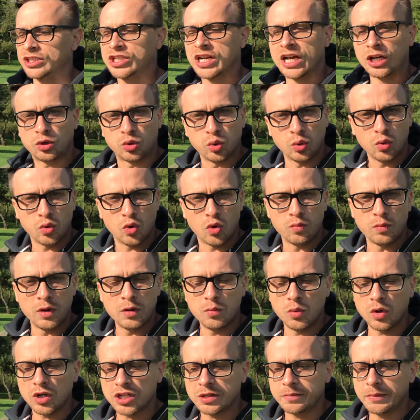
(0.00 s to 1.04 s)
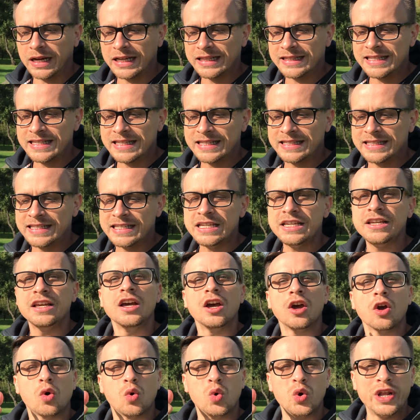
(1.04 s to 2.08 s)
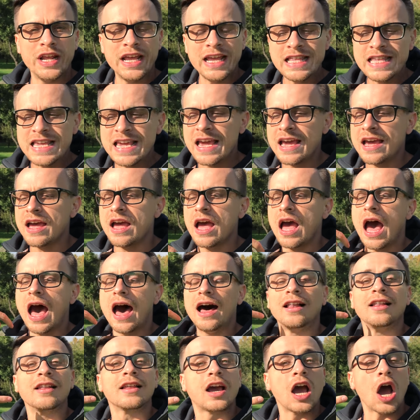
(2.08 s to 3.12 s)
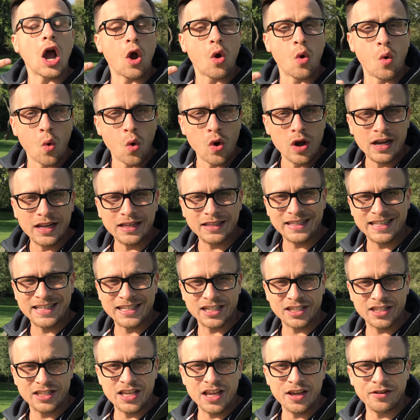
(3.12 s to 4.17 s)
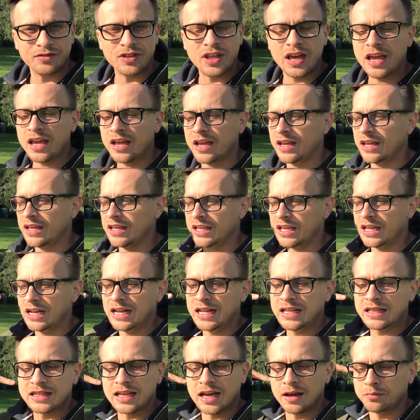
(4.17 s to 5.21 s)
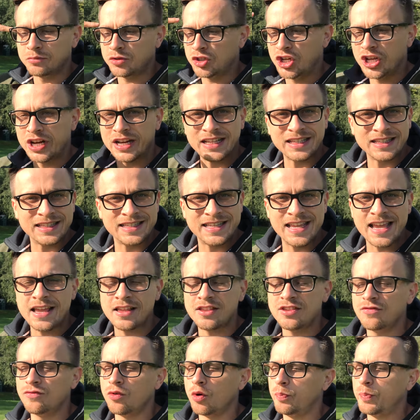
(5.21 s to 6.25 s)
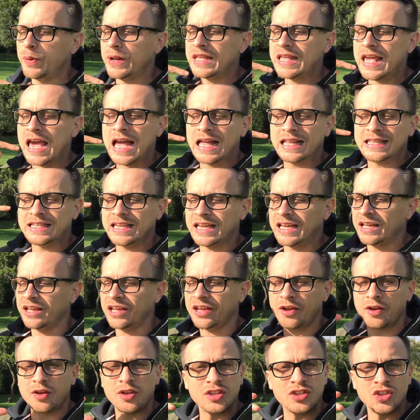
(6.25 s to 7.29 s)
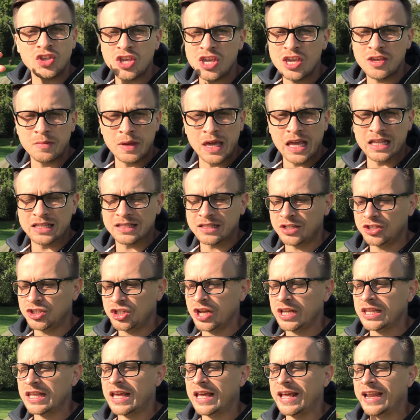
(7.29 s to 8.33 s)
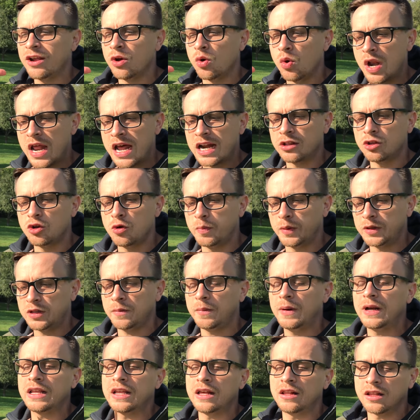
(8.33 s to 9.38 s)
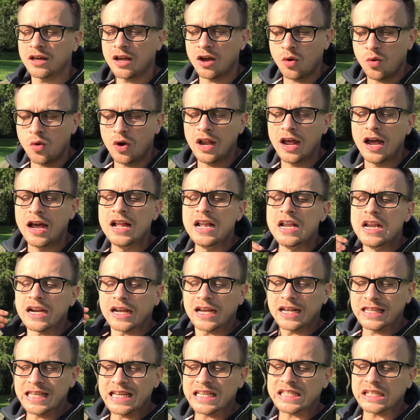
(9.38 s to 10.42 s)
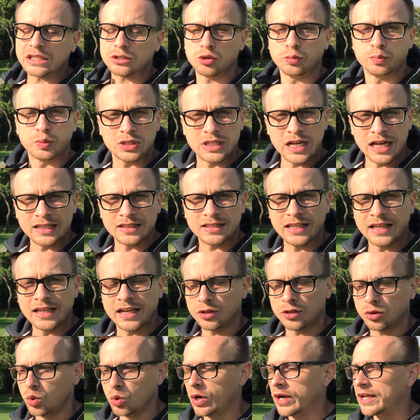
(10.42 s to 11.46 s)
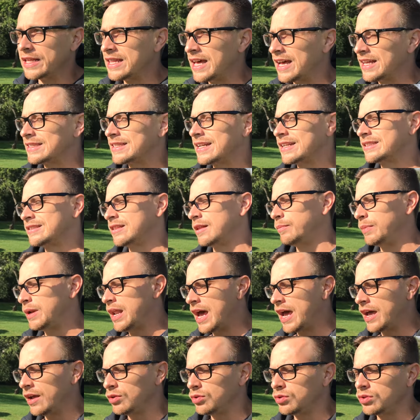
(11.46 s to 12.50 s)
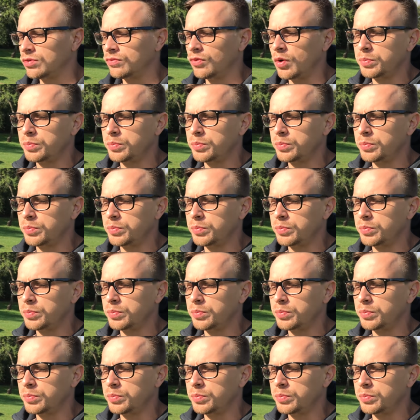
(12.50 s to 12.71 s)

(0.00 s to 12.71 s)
шкатулку мы можем отнести курение, алкоголь ежедневное или там через день его принятие не имеет значения. Регулярное употребление алкоголя, каких-то субстанций, которые нас расслабляют, в